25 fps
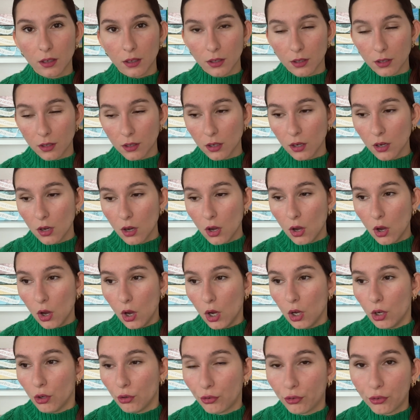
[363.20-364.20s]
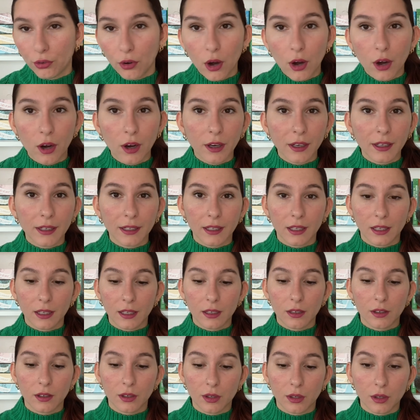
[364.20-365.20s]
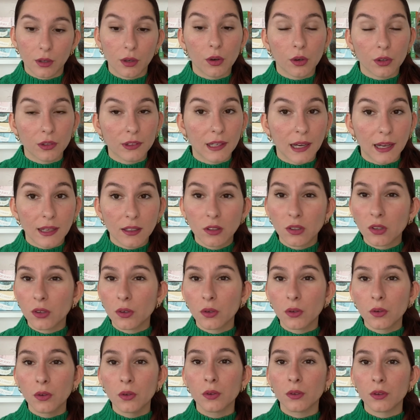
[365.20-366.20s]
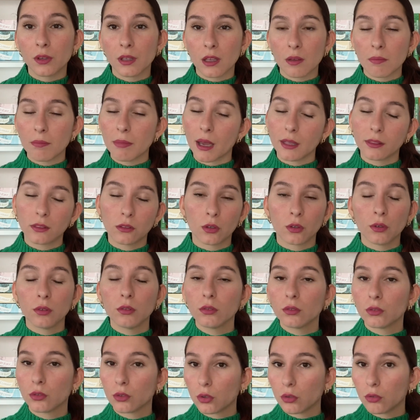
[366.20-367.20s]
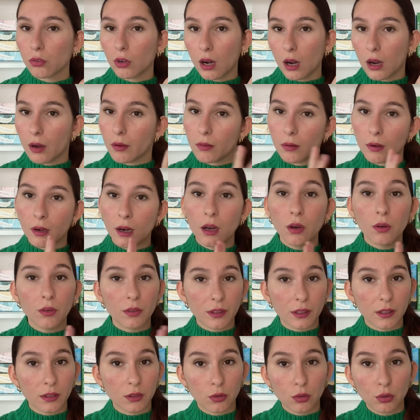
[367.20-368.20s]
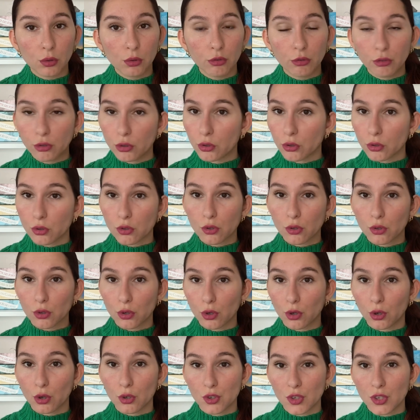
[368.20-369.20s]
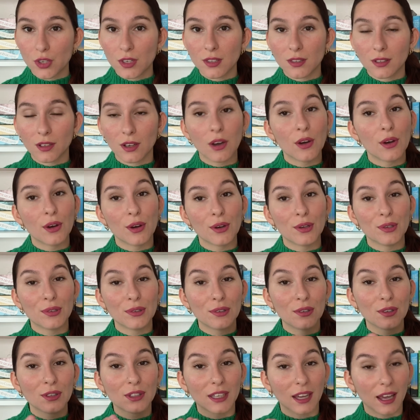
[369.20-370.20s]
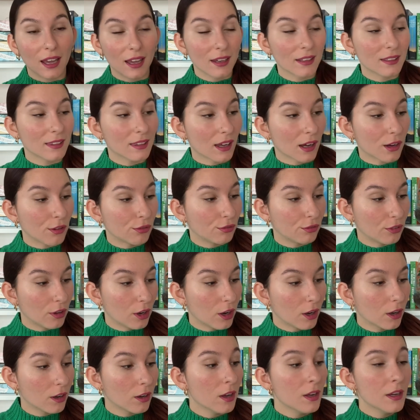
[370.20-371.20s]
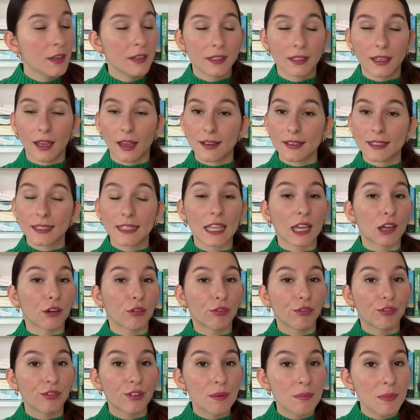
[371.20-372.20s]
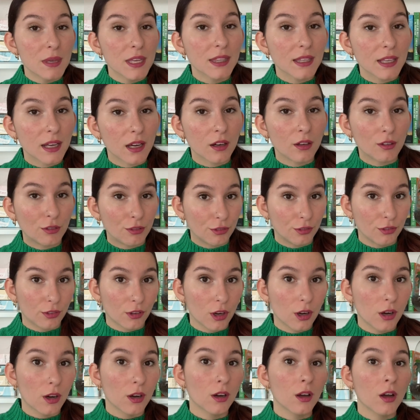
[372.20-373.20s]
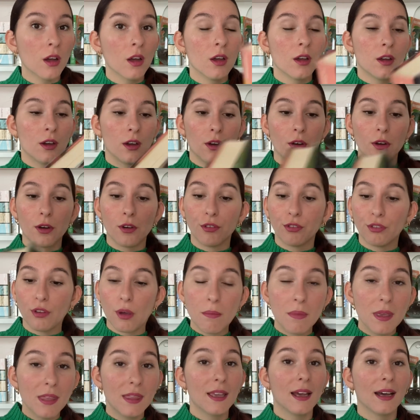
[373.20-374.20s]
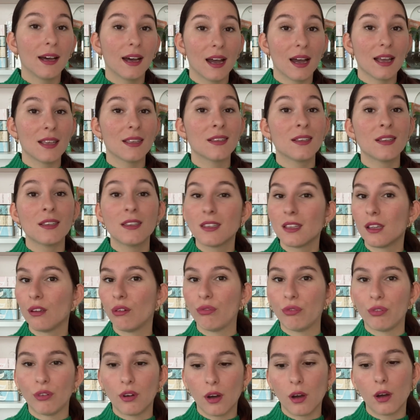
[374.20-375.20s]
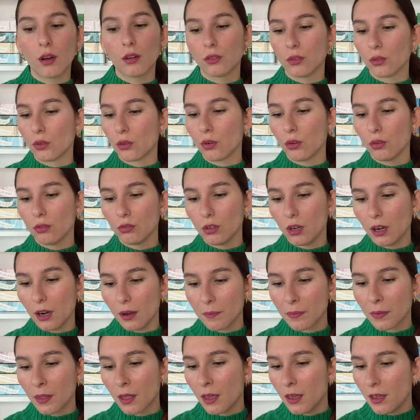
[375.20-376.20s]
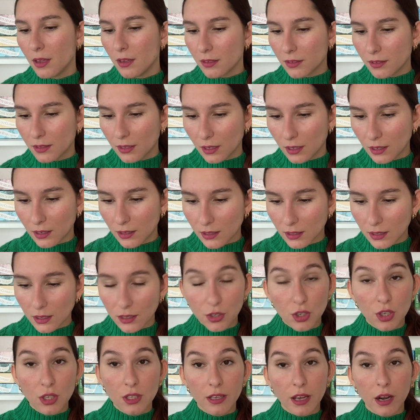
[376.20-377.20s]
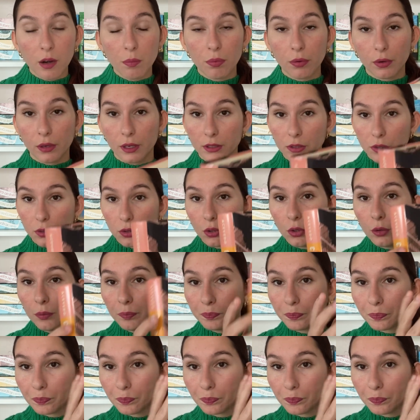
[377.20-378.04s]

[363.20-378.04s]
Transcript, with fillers: euh, forts et euh, entraînants et battants. Donc voilà, là, on est de nouveau dans ce registre de caractères forts, caractères féminins forts, féminins racisés forts. Donc voilà, c'est génial pour l'instant.